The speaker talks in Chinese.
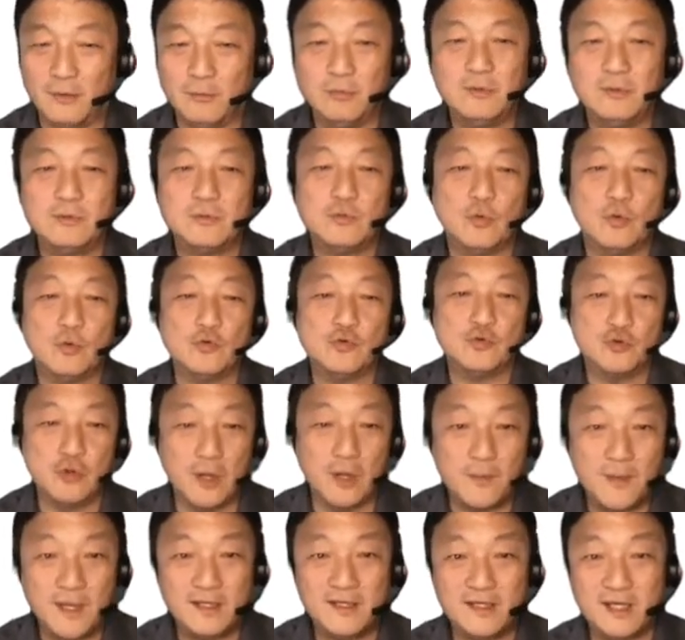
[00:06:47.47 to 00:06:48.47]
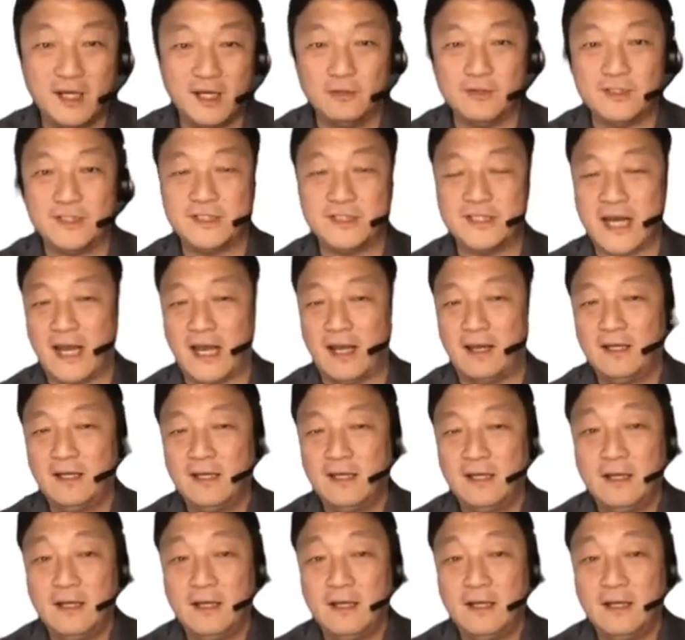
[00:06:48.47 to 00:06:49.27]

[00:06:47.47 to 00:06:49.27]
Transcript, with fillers: 我们如果随便挑几家